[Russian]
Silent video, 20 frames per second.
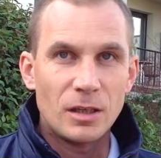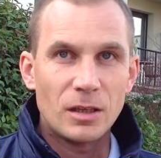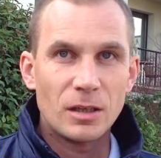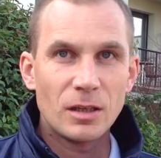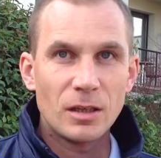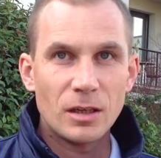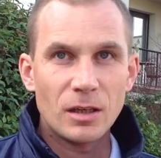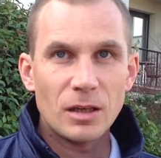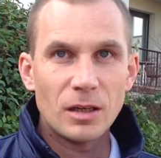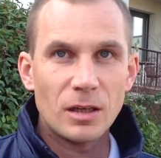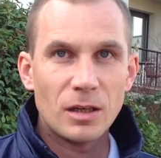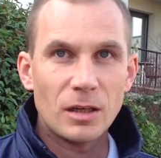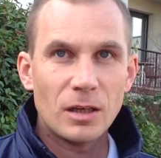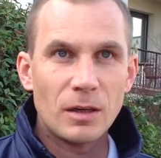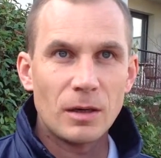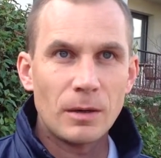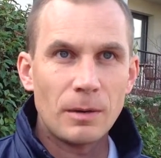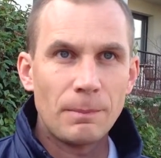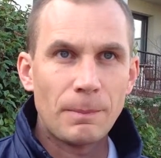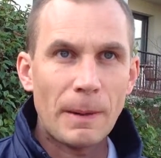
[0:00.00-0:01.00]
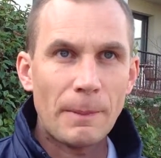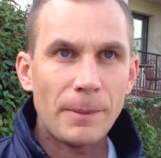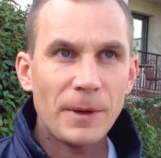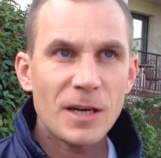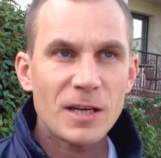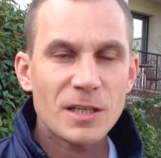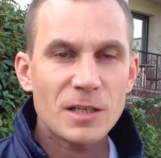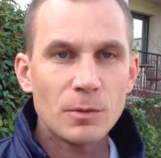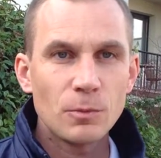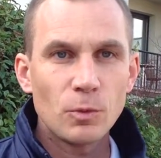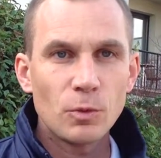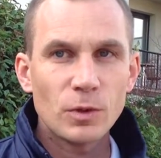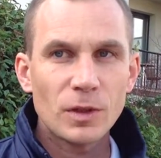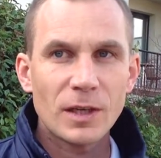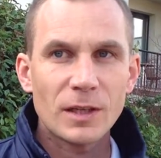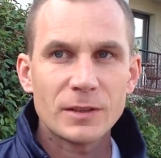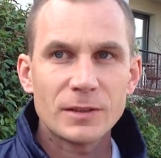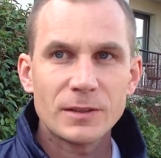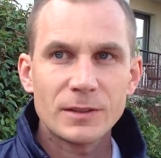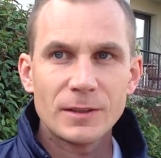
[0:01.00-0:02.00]
Э, по-прежнему у
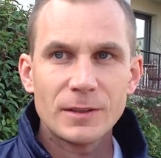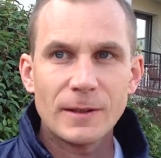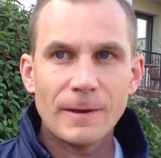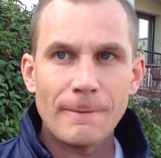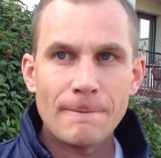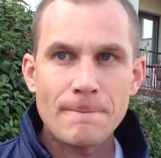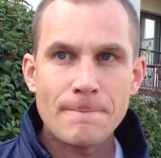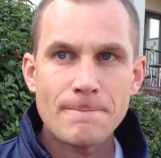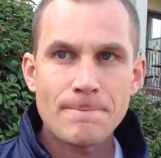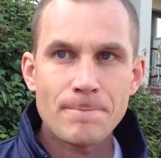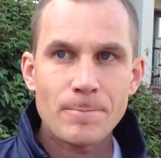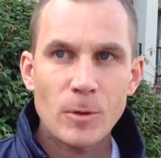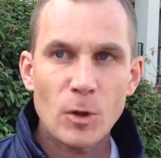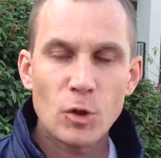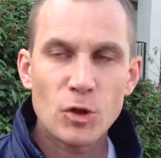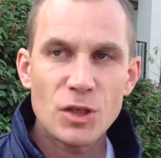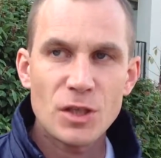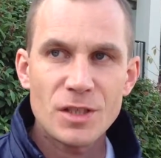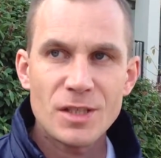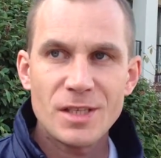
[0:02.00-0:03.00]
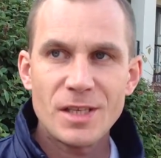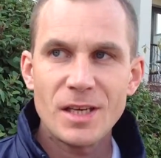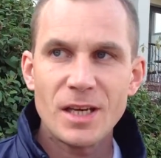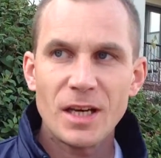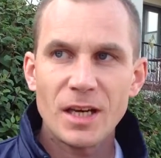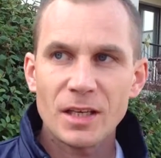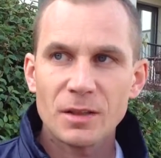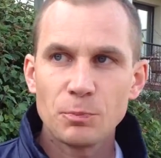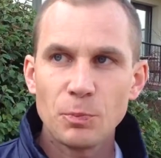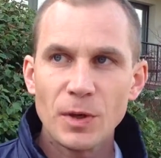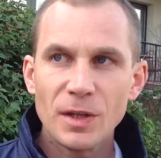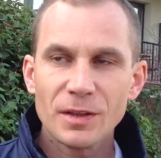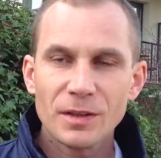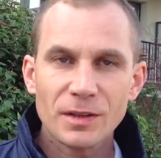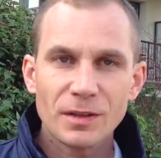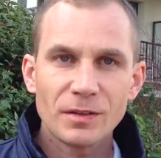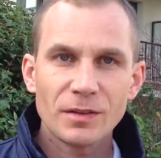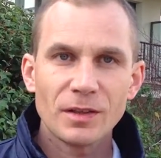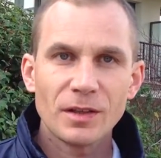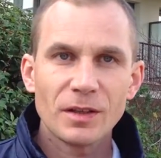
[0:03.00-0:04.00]
нас э, очень сильное
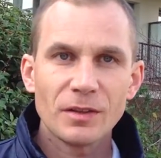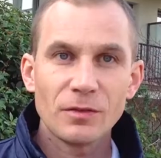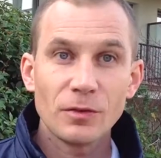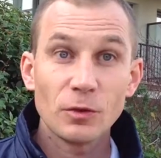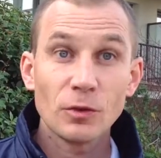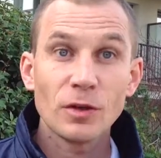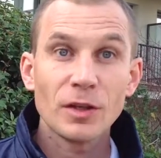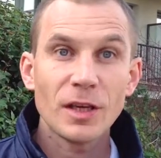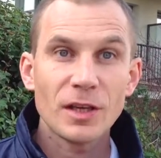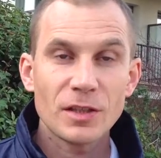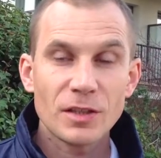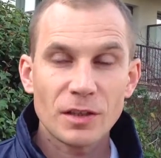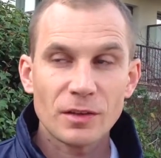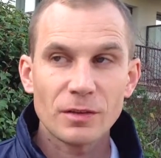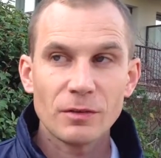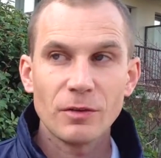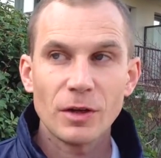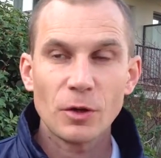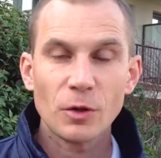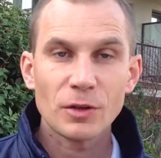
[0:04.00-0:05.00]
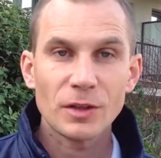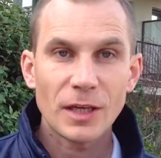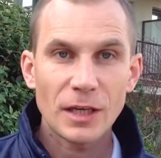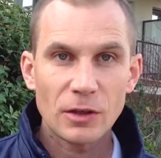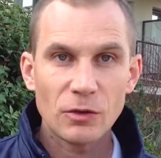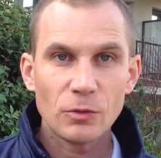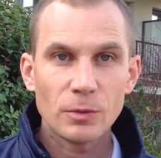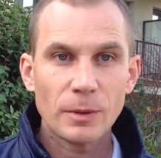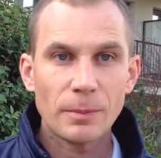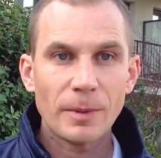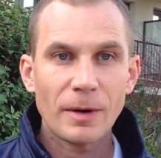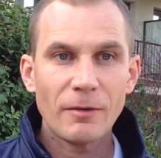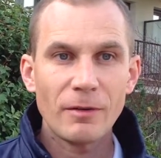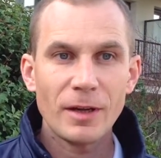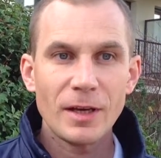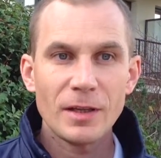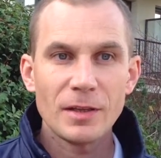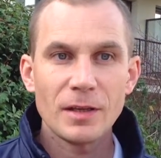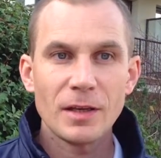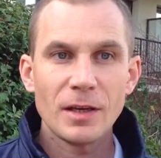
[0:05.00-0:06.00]
спринтерское звено, я сейчас говорю о трековом
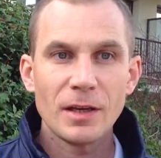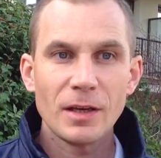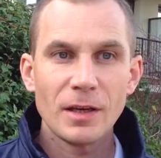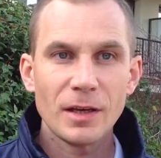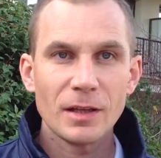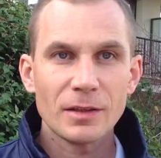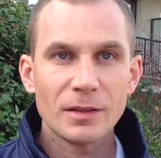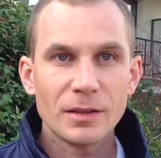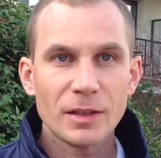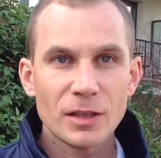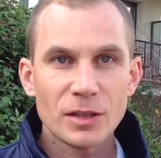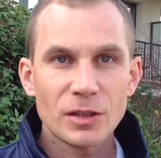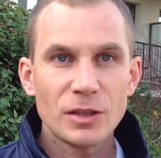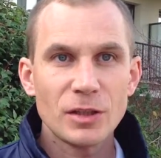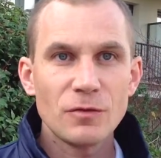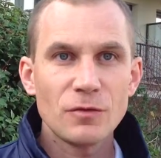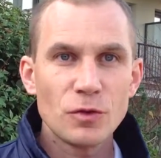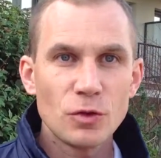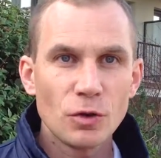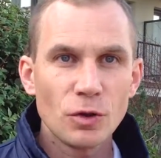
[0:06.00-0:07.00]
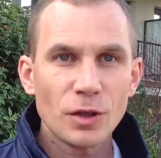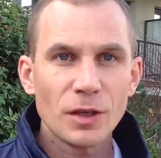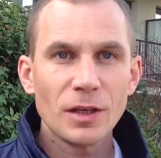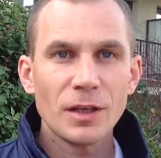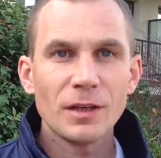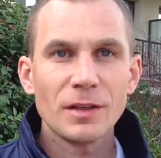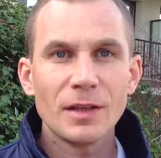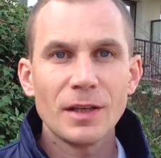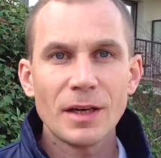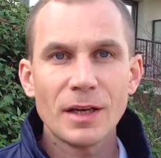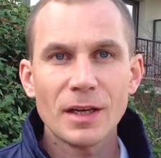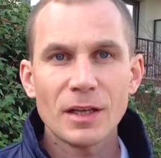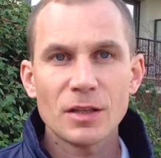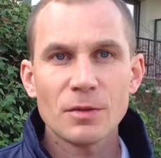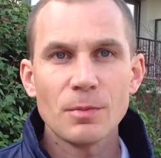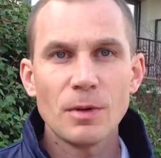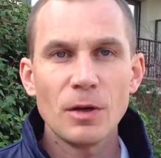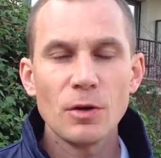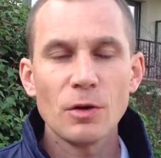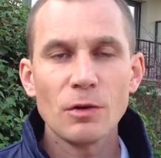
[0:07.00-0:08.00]
направлении, это наши девчонки Дарья
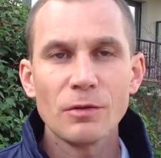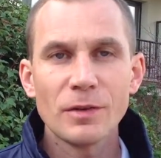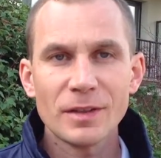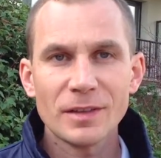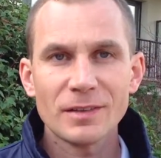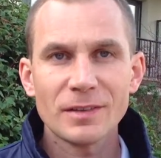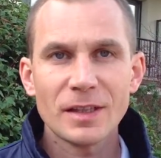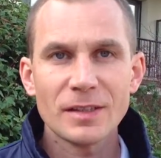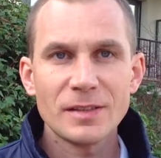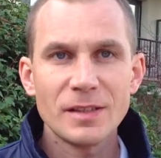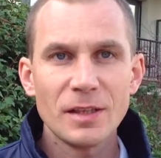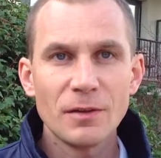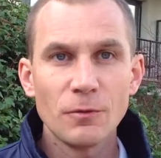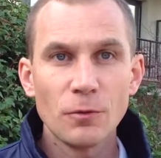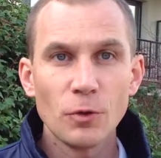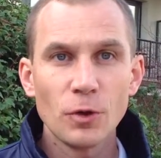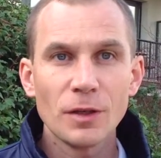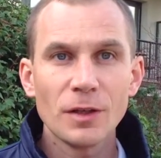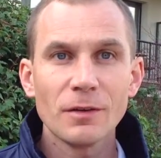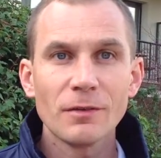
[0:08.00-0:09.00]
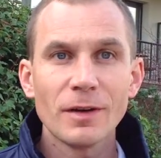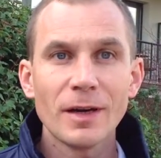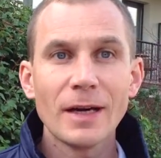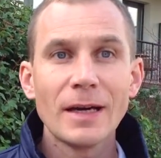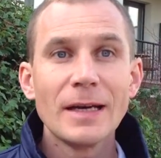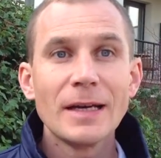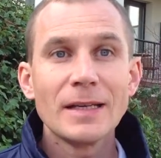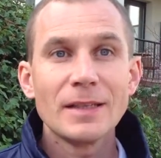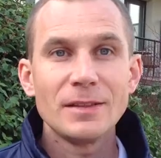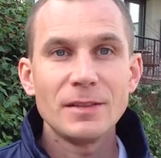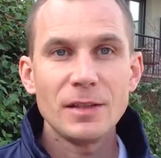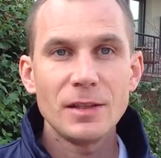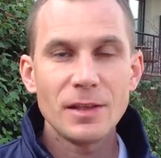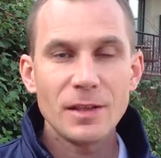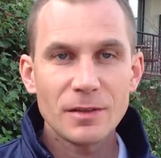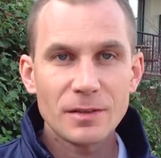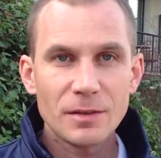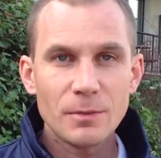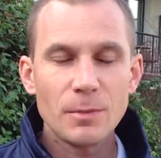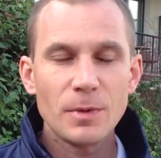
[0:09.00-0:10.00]
Шмелева, Анастасия Войнова,
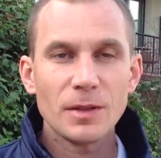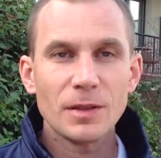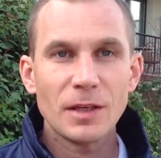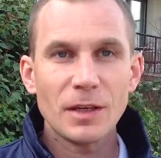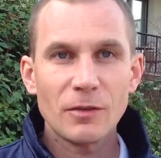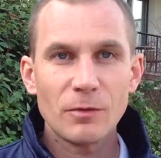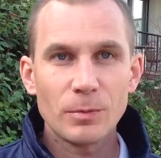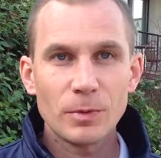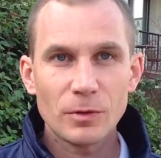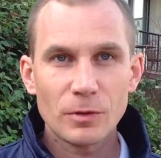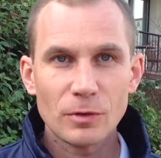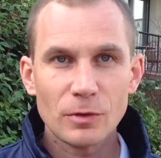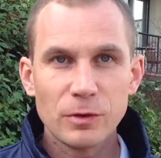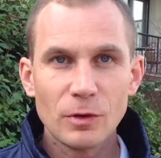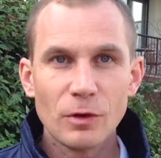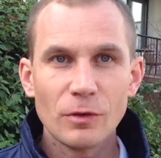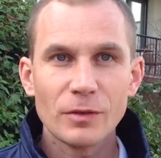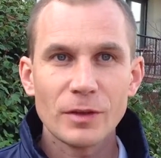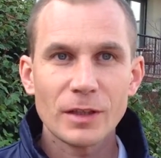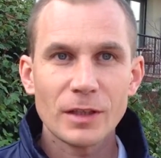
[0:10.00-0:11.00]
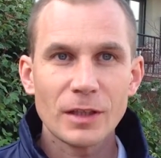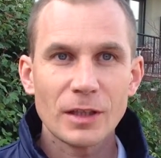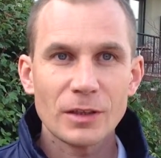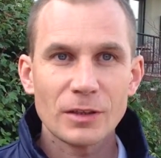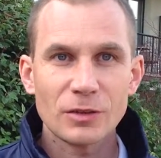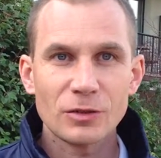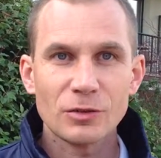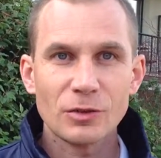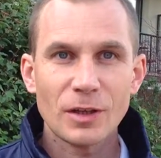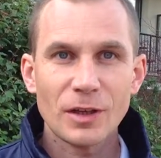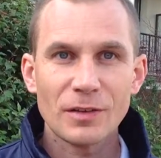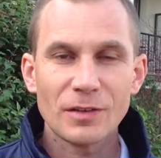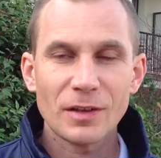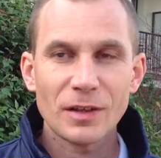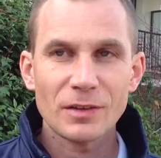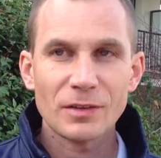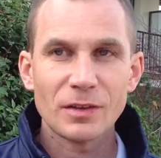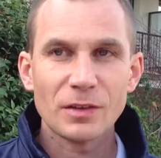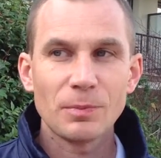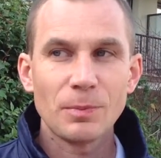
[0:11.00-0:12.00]
Денис Дмитриев, безусловно, это что
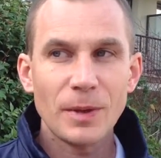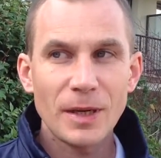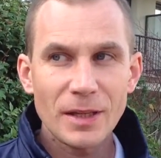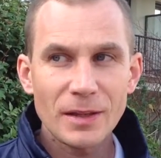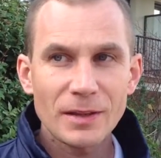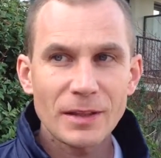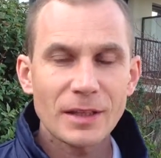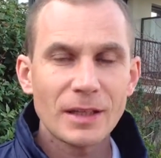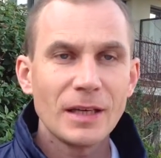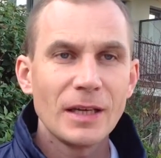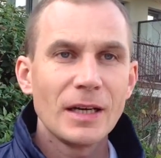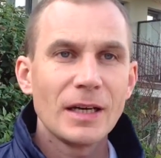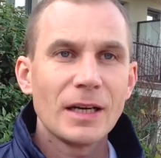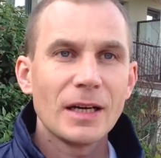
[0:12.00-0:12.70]
касается спринта.